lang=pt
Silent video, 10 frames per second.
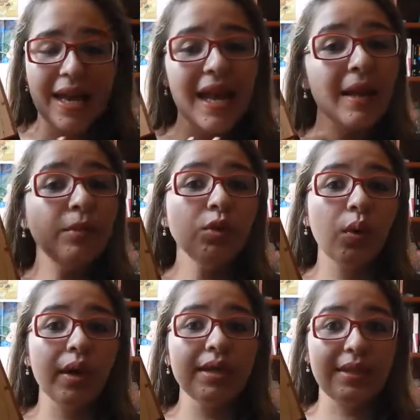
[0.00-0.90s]
Ela é muito
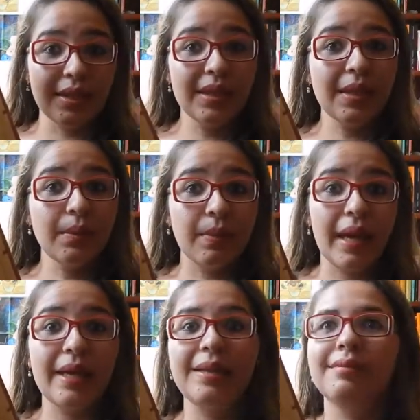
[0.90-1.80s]
conhecida
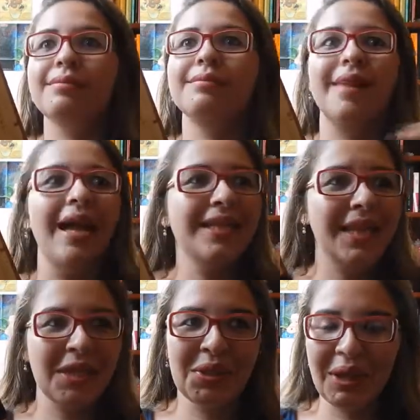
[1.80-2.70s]
também na
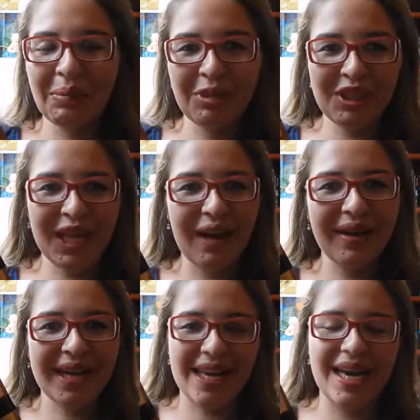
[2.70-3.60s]
literatura mundial,
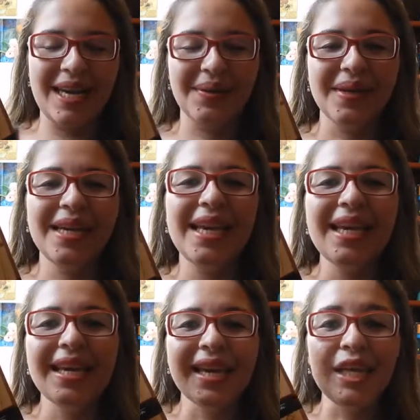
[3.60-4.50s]
é claro,
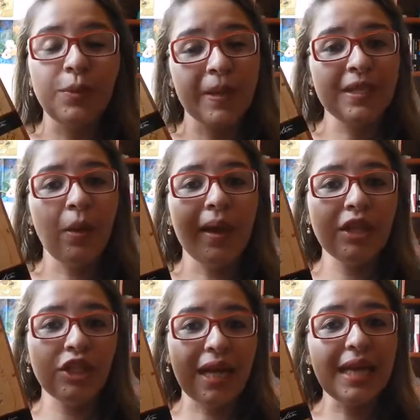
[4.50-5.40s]

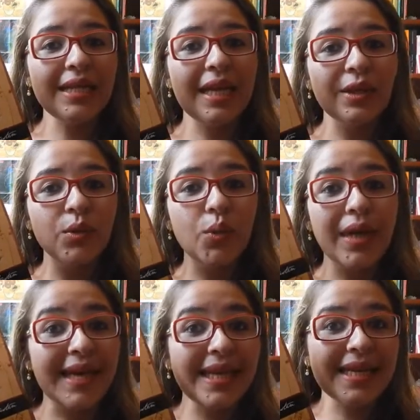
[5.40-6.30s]
especialmente na
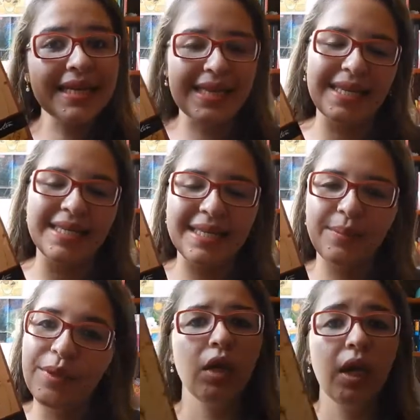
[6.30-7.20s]
literatura
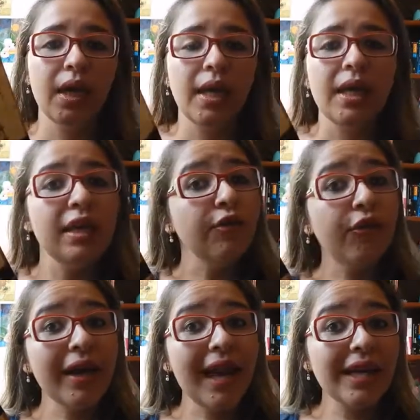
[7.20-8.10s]
inglesa. E
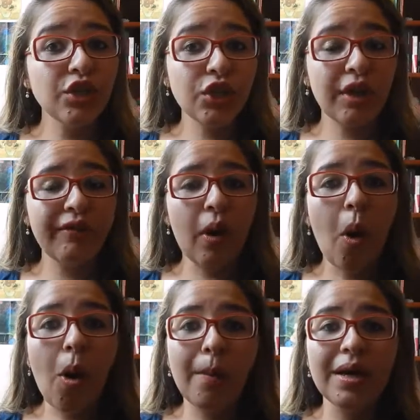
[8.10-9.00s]
foi ela que escreveu
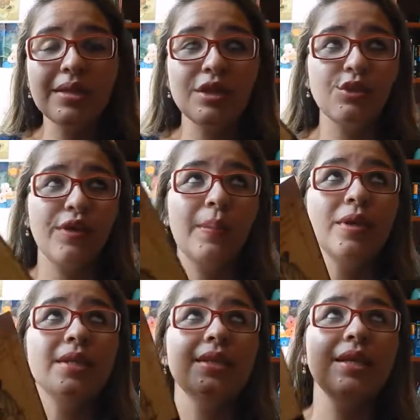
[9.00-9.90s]
romances
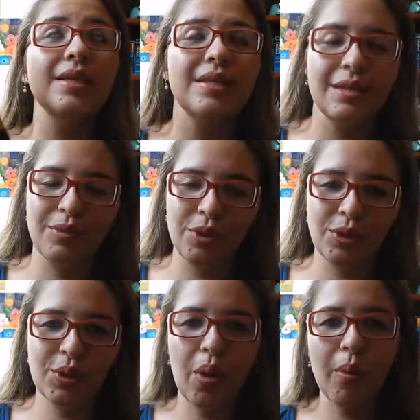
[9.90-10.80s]

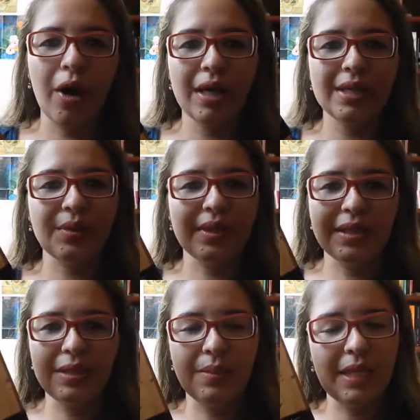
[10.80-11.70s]
famosíssimos, como Razão e
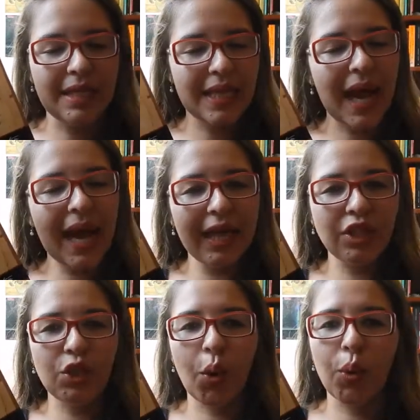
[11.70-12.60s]

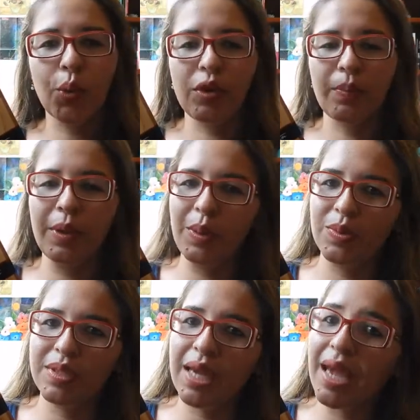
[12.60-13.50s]
Sensibilidade, Orgulho e
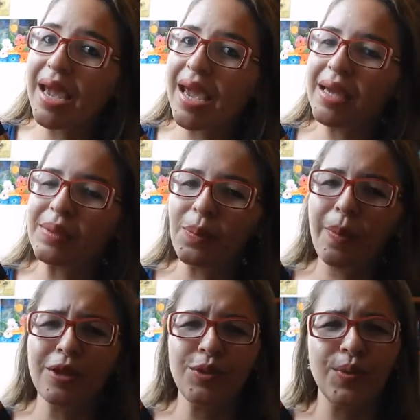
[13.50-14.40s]
Preconceito,
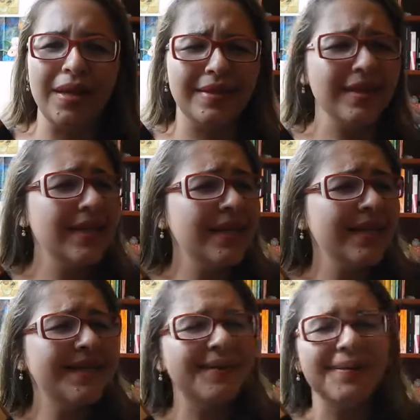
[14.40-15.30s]

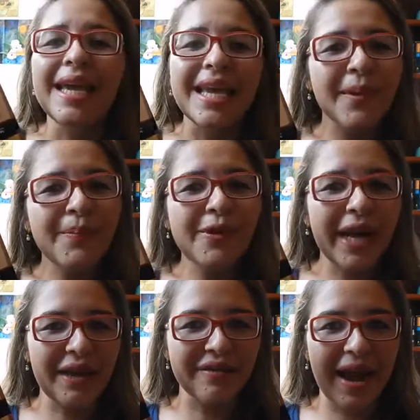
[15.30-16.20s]
Persuasão e por
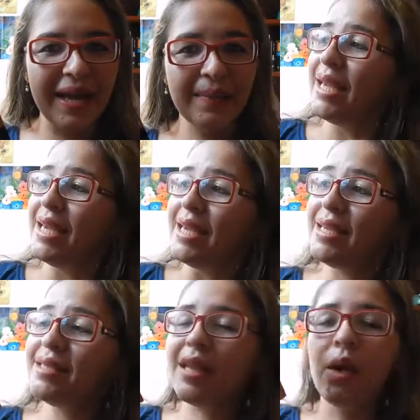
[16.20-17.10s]
aí vai.
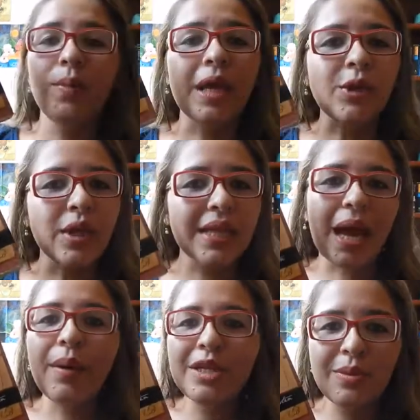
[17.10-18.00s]
Então, minha
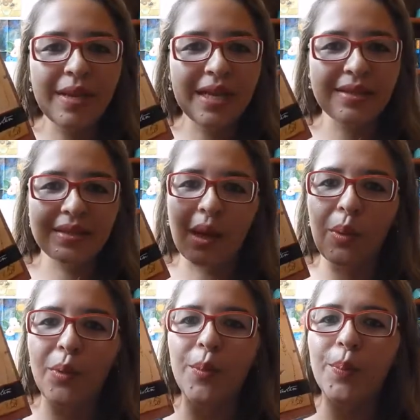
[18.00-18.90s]
total
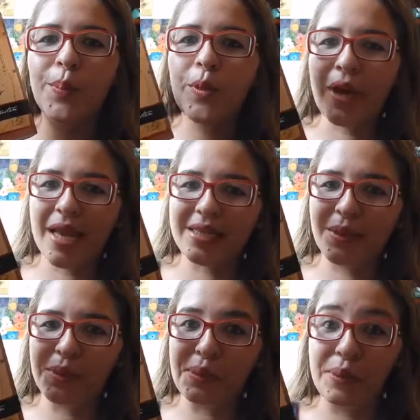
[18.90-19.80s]
admiração por essa
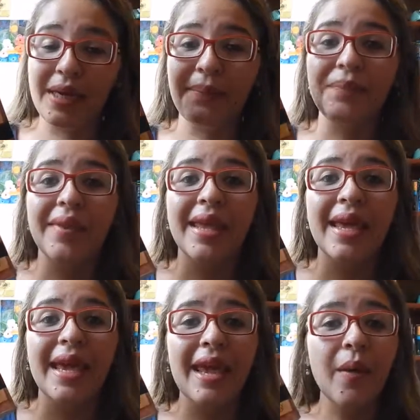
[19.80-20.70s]
autora.
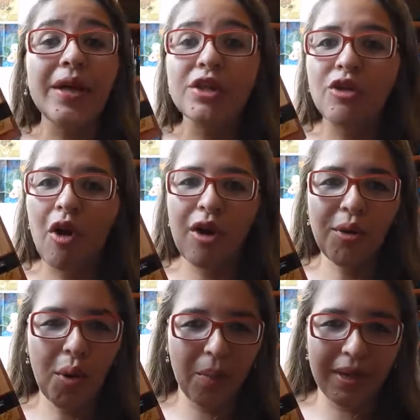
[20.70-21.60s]
Eu adoro
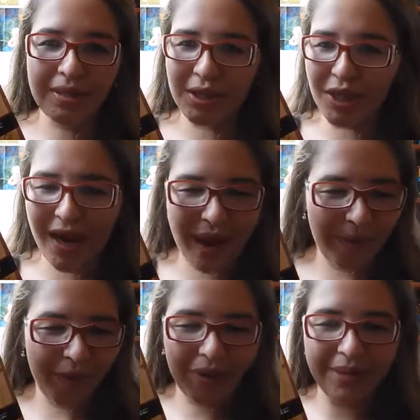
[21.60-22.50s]
romances de
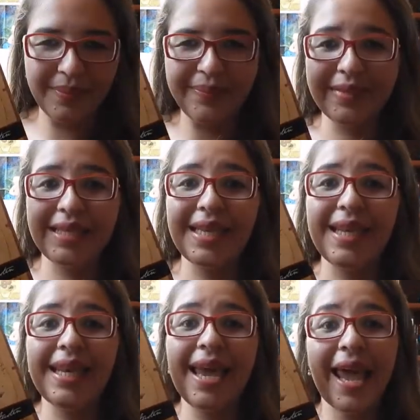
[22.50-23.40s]
época.
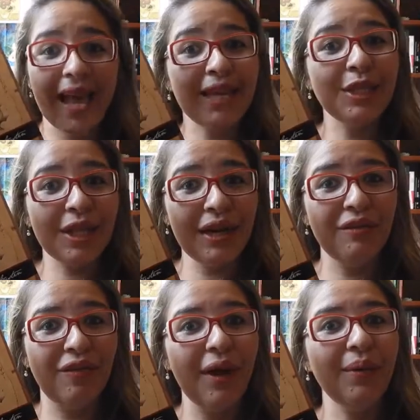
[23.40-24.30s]
E ela
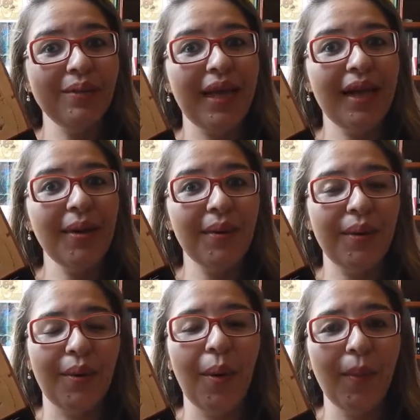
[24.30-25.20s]
escreveu, né,
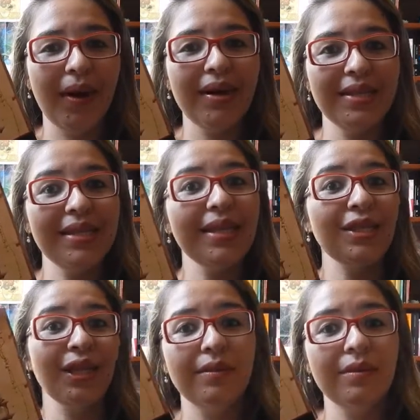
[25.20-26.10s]

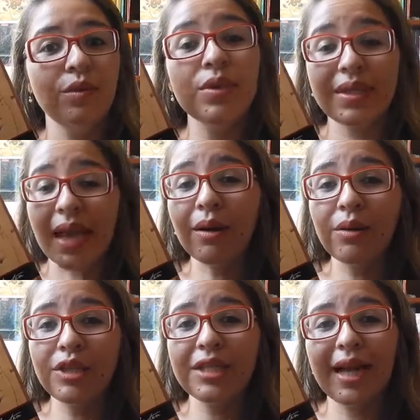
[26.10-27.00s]
romances no
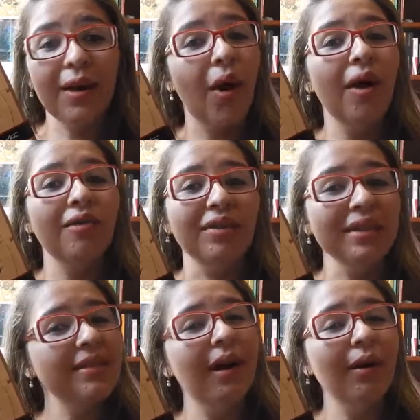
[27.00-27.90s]
século XIX,
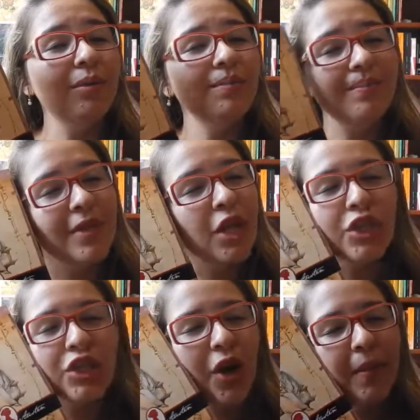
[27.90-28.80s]
então...
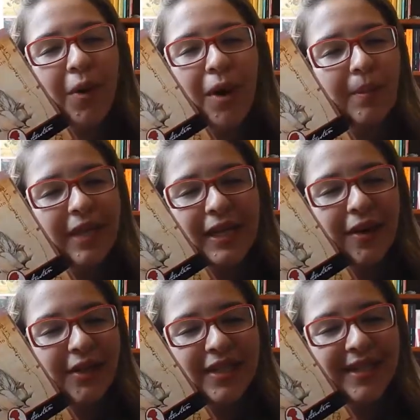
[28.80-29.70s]
Só amor por Jane
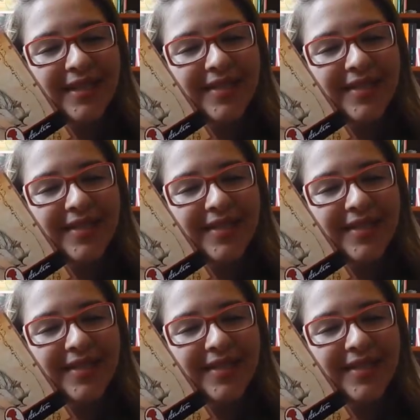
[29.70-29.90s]
Austen.